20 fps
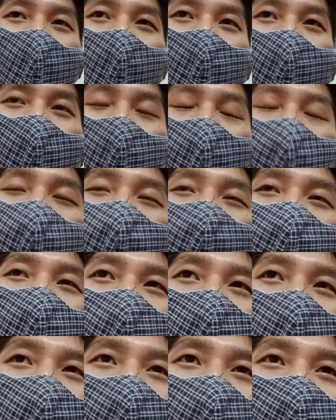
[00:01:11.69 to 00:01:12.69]
呃，我觉
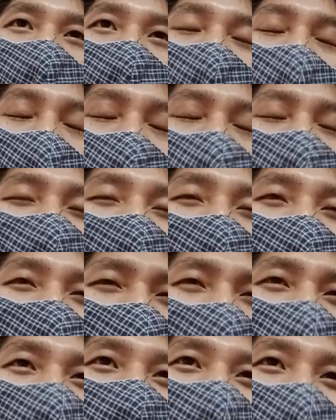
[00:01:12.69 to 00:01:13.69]
得这个，然后但
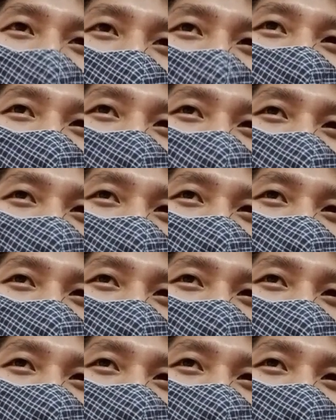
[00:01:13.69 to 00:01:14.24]
但是马来西亚政